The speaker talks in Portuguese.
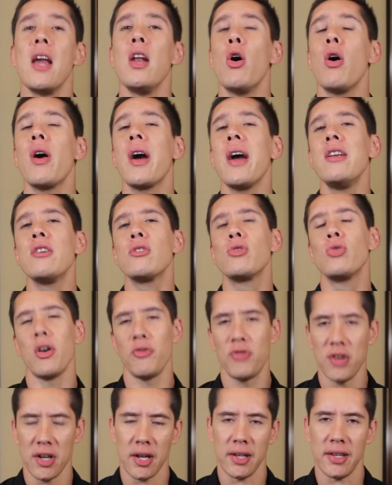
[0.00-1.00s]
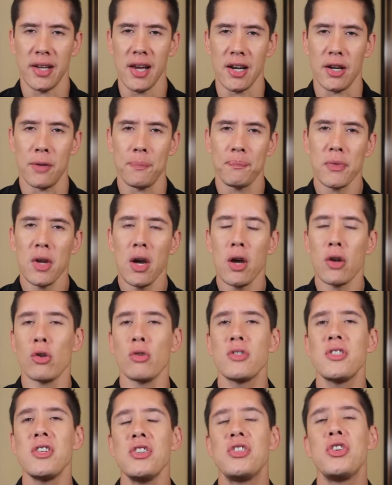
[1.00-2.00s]
Ele organizou a vida dele
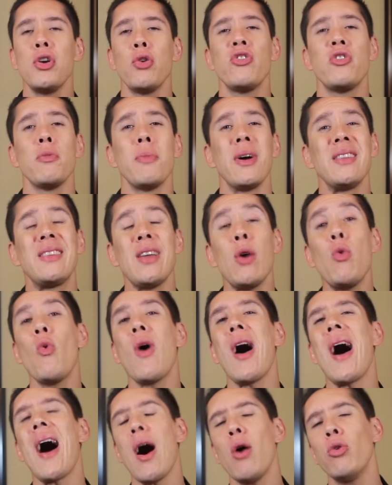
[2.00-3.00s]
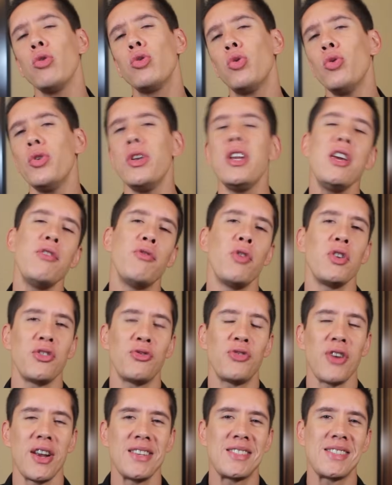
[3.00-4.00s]
no sentido de manter um alto nível de
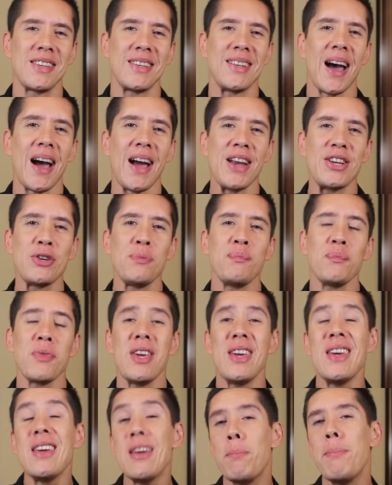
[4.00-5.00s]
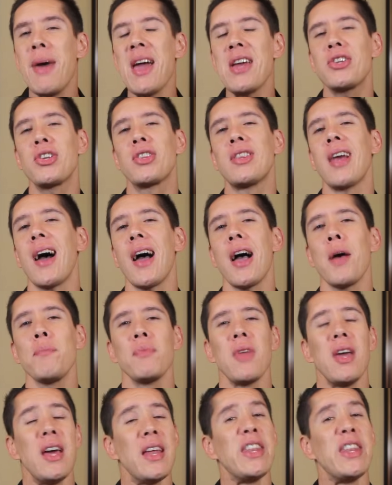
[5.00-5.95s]
felicidade e bem-estar,